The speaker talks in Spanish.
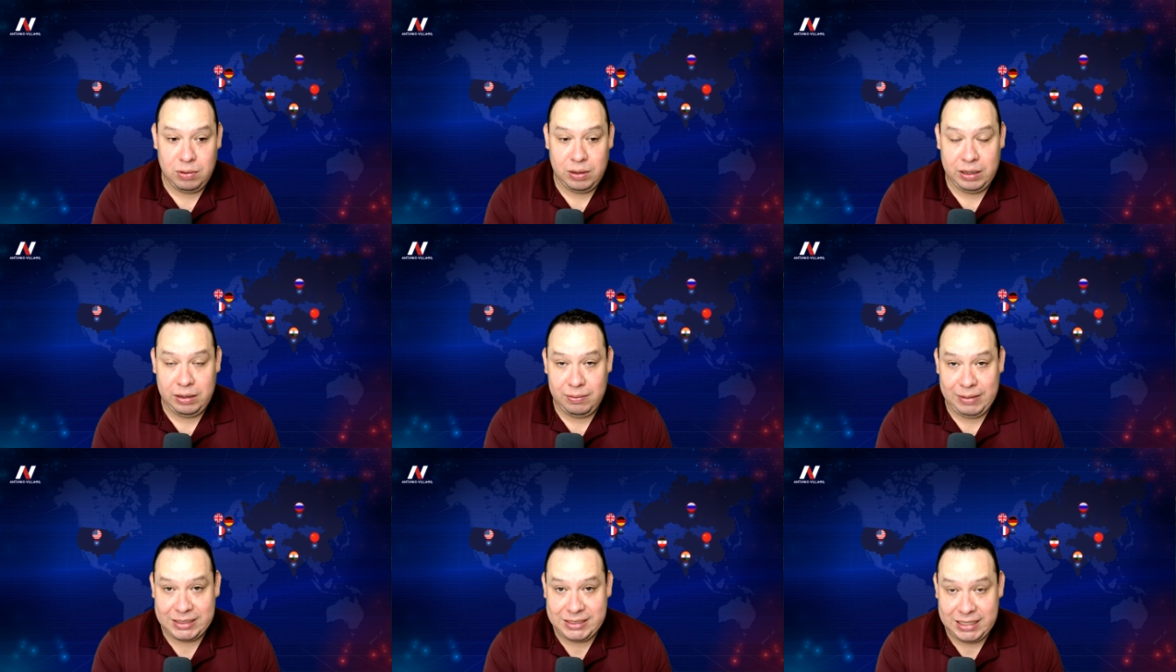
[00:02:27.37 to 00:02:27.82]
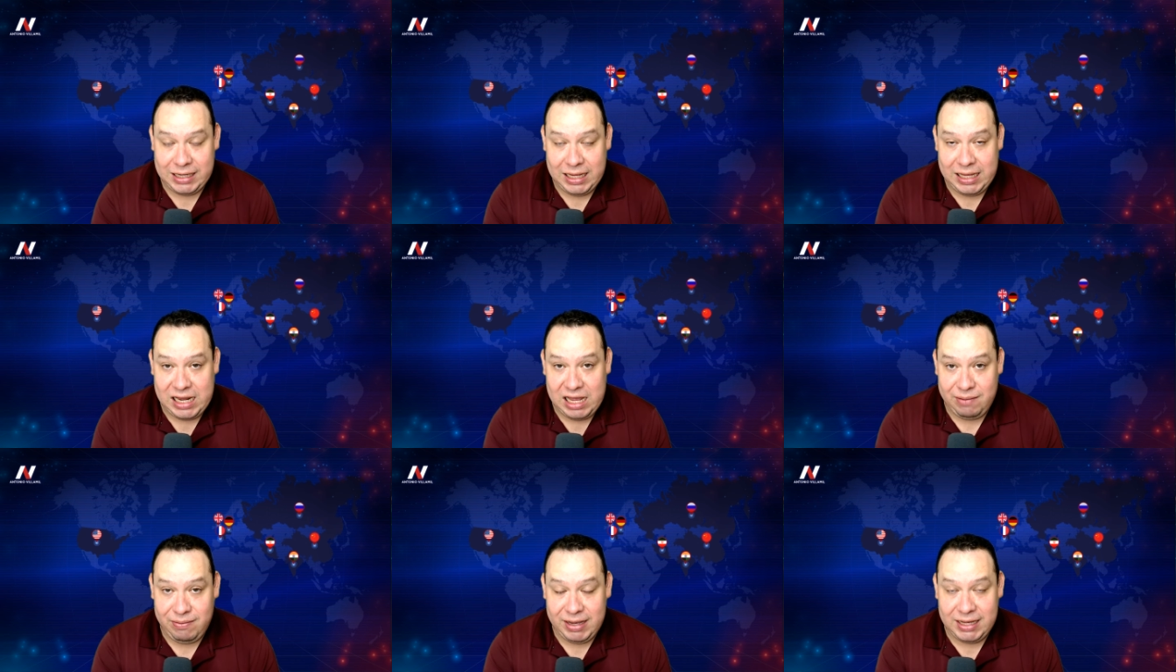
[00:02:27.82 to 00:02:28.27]
Eh, Vasily
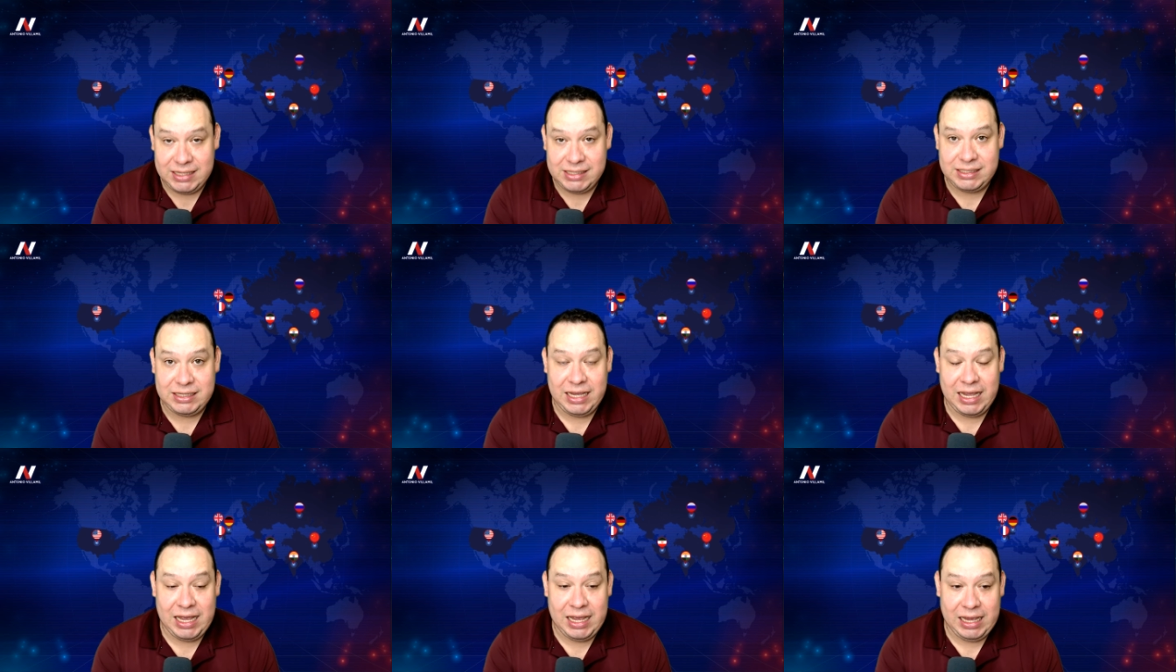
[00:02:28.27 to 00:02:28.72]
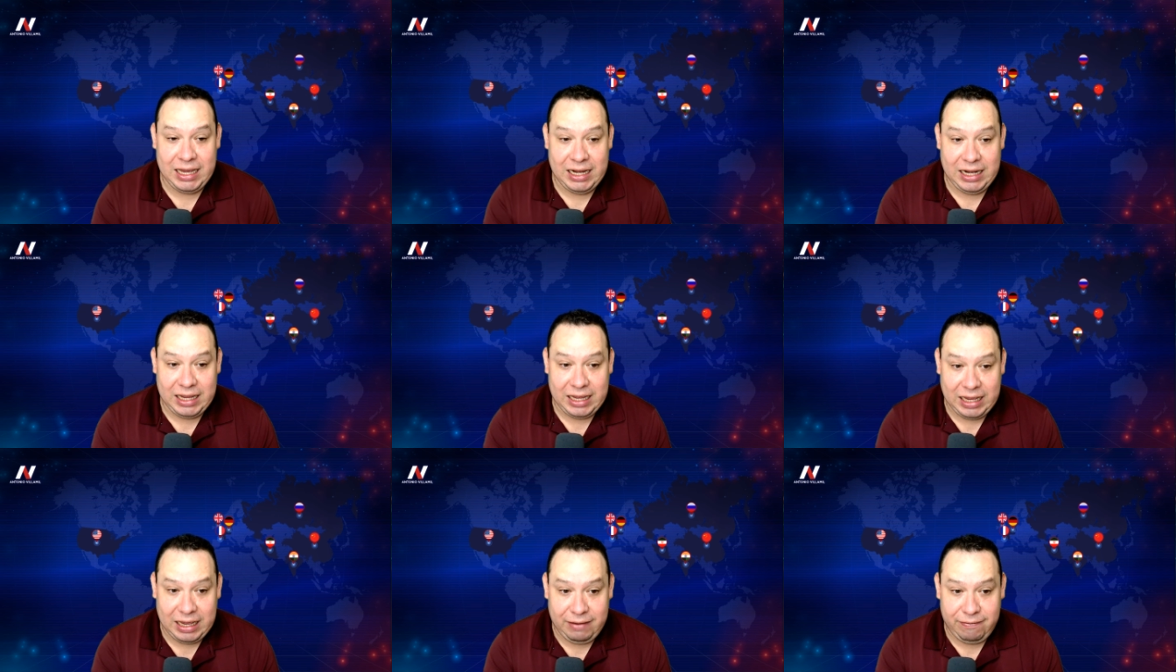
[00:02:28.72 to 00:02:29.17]
Nevencia,
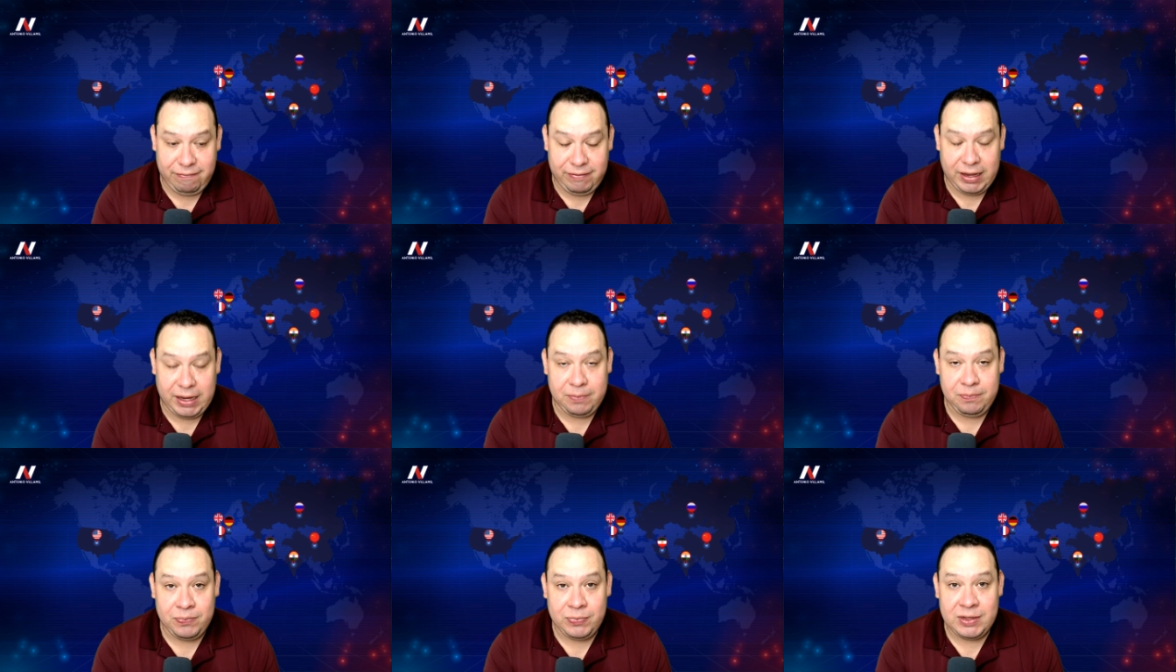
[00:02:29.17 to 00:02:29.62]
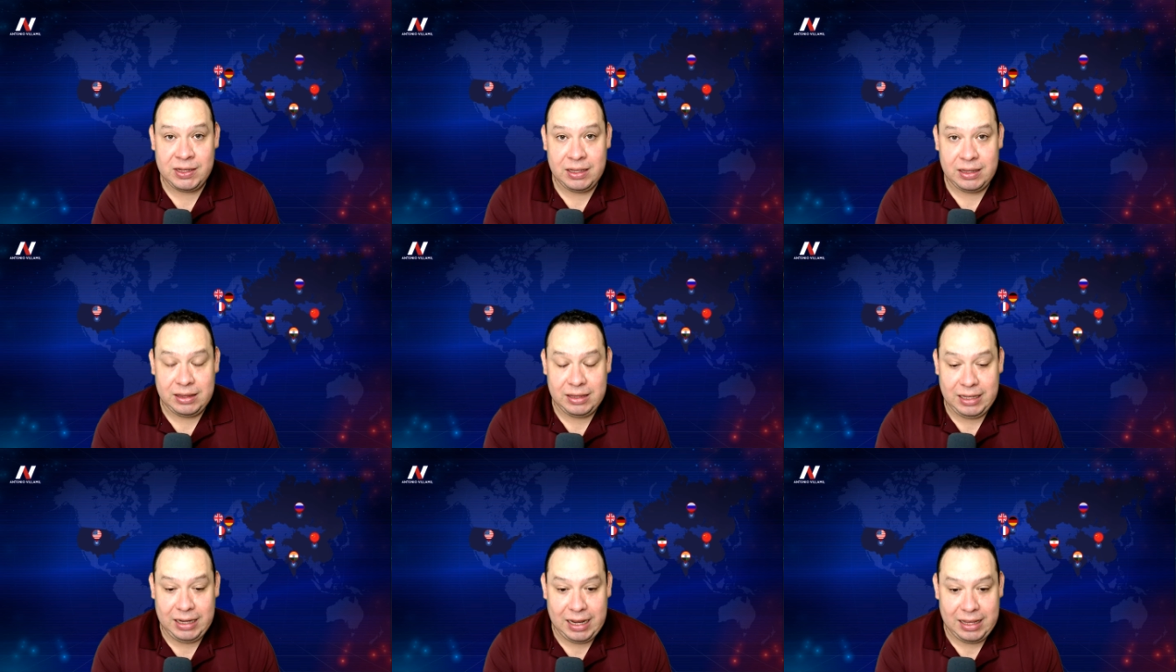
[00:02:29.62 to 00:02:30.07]
el jefe
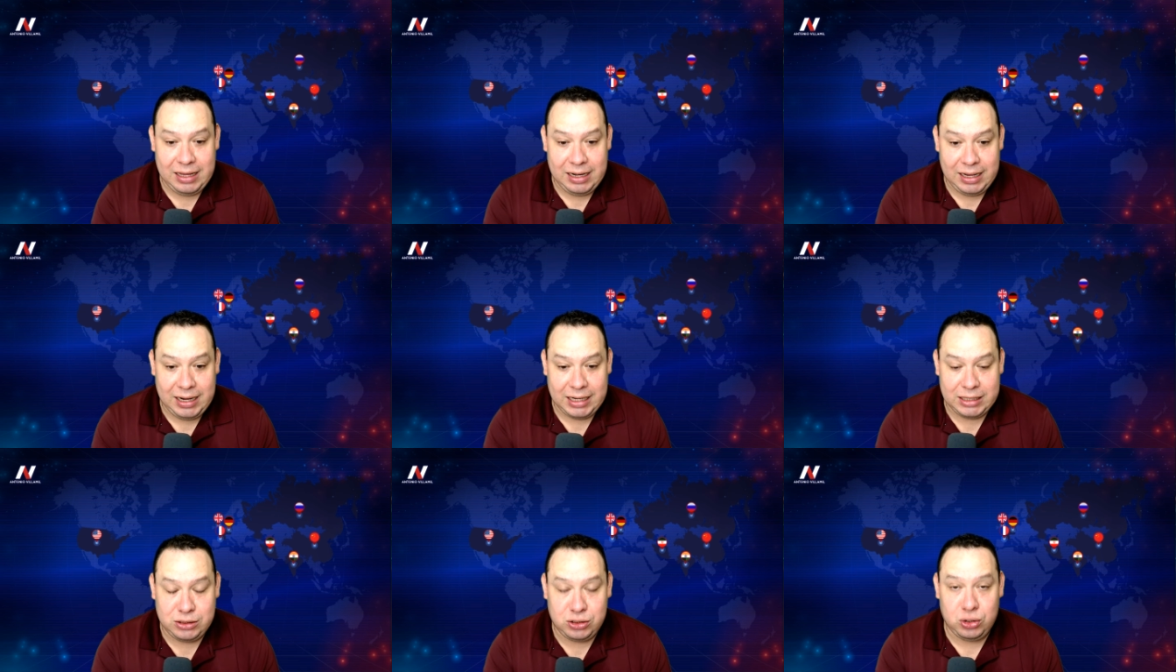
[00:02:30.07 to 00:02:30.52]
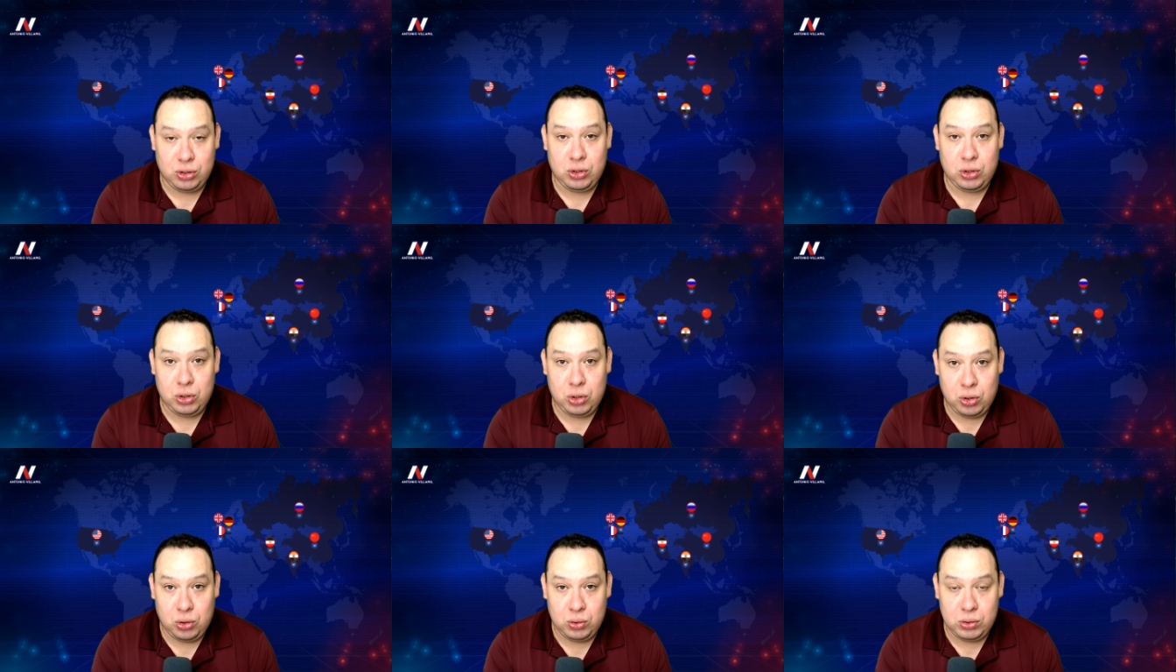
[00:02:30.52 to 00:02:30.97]
de la
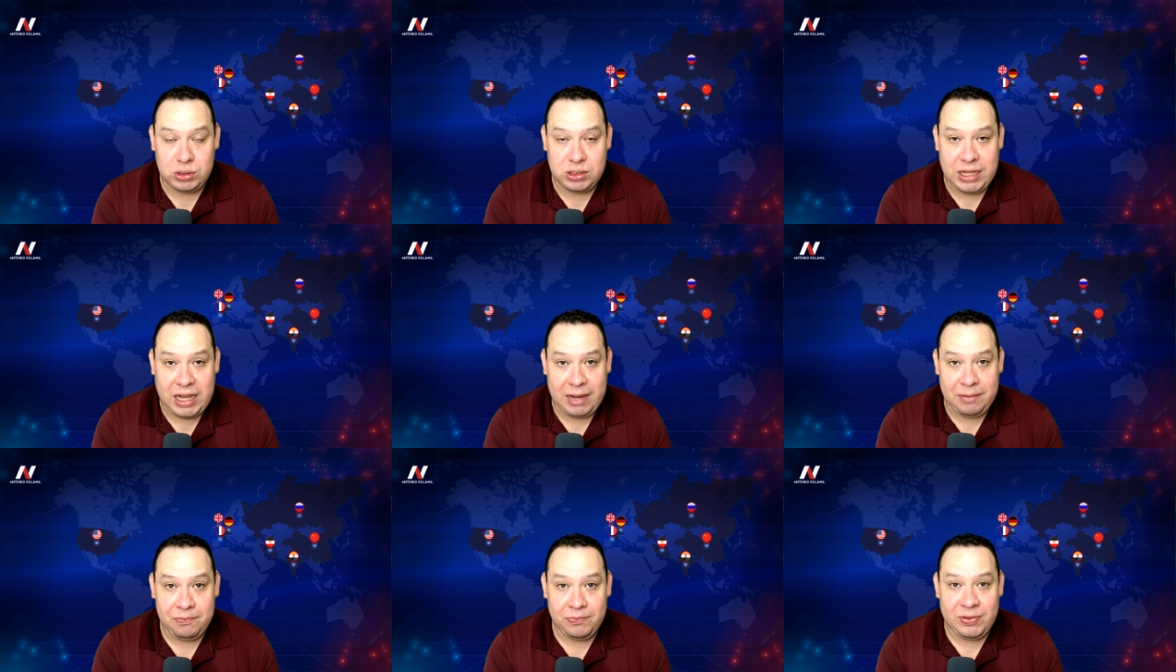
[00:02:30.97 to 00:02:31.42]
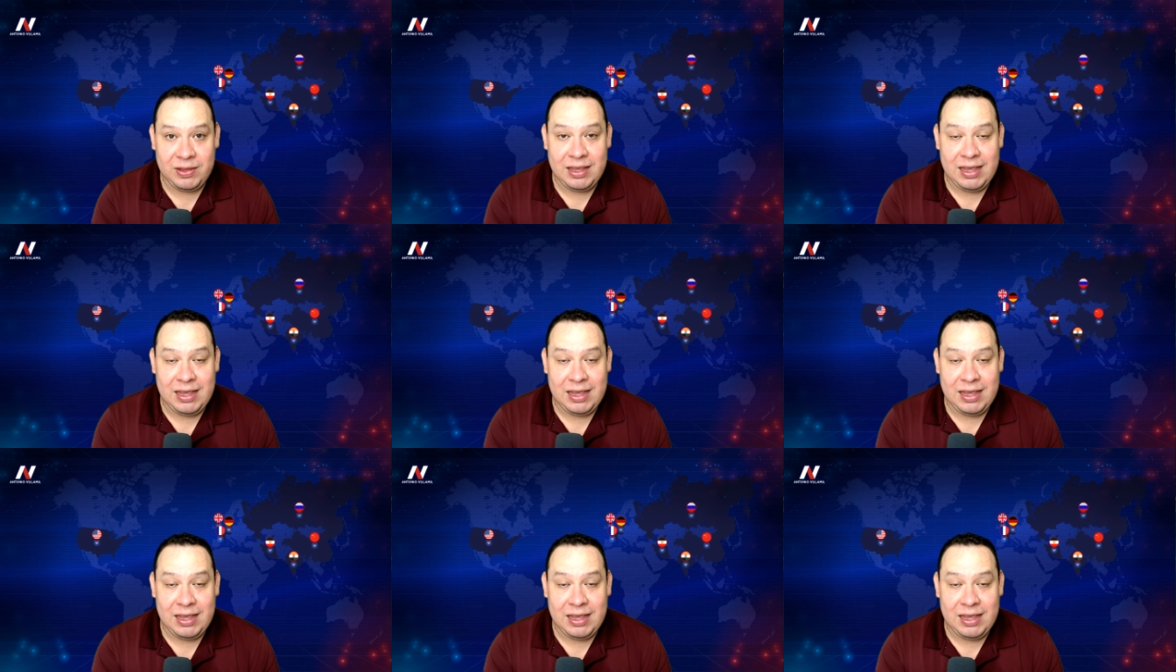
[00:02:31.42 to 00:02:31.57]
delegación rusa,